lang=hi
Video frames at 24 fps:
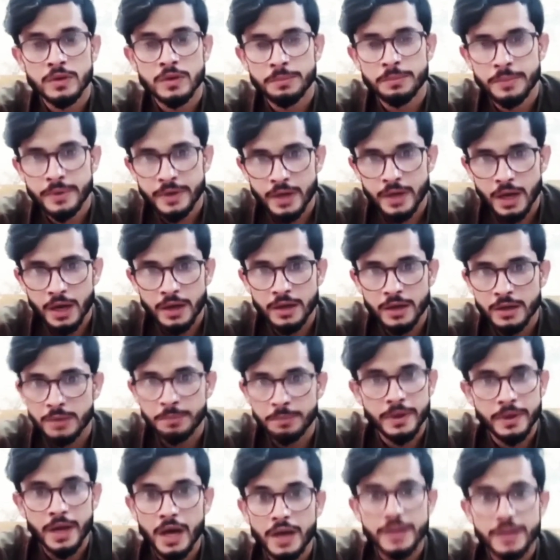बना
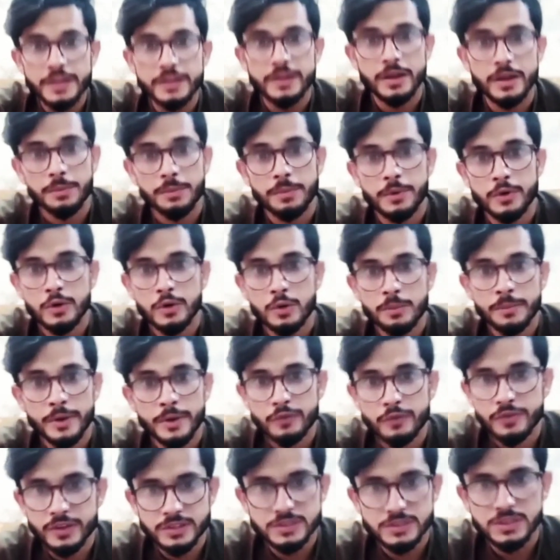बना नहीं रहे प्रोडक्ट
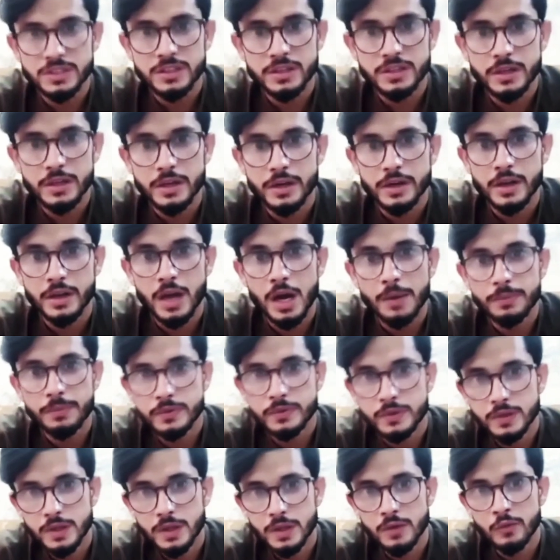मैन्युफैक्चरिंग नहीं कर रहे आप
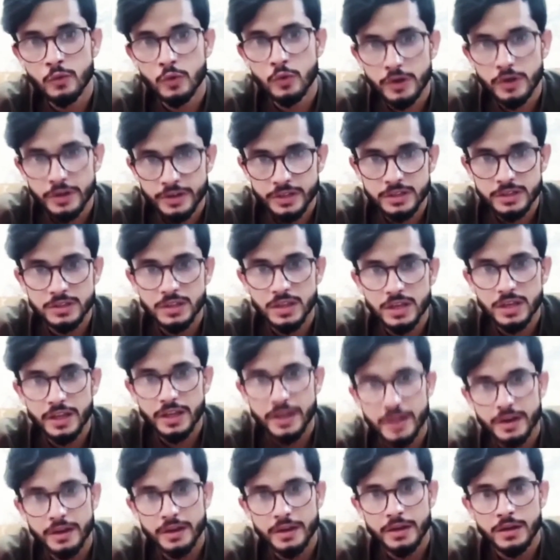सेम वो ख़रीद के ले
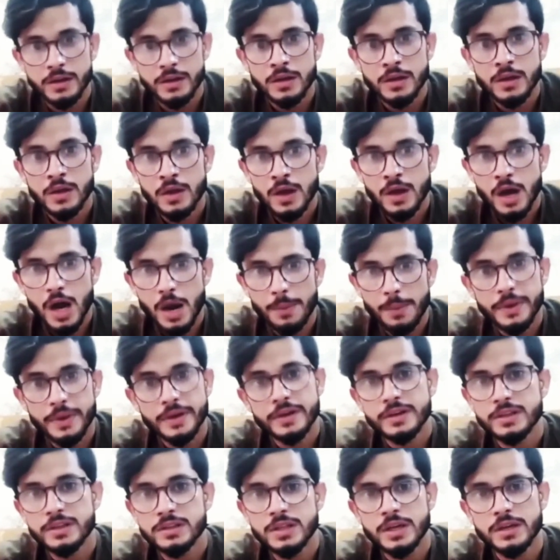आ रहे हैं आपने
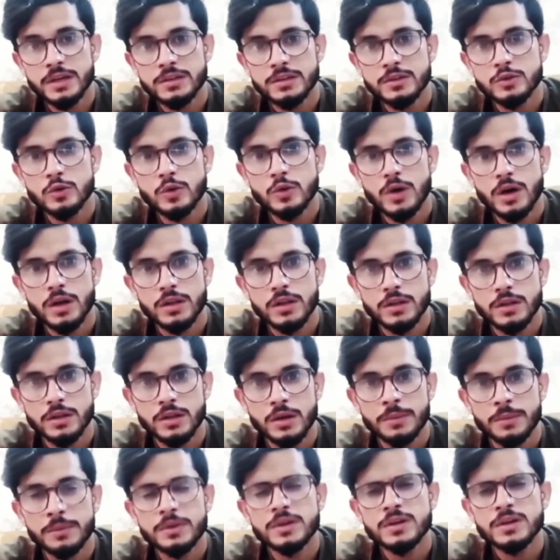ख़रीदा किसी दुकान से
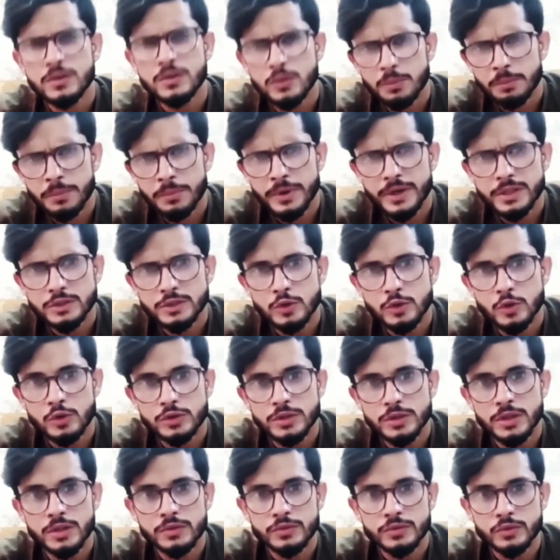आपके बड़े जो
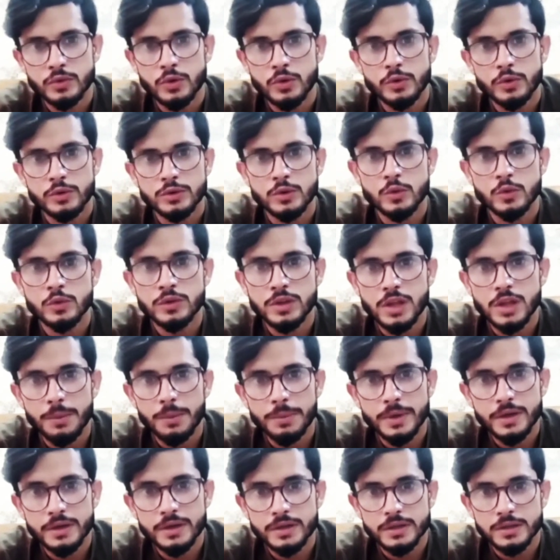होते हैं स्टोर होते हैं उनसे
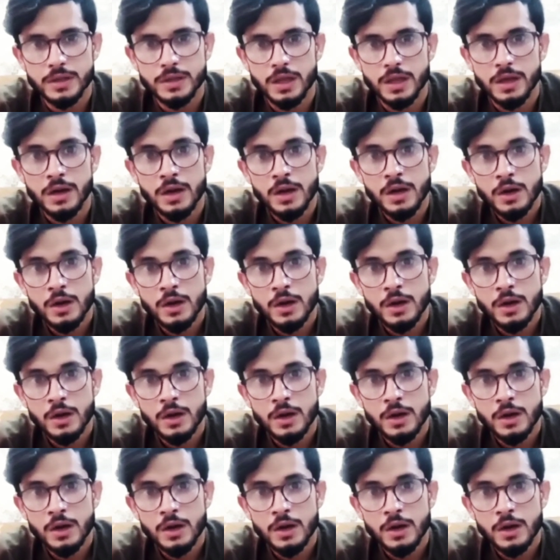आपने ख़रीदा है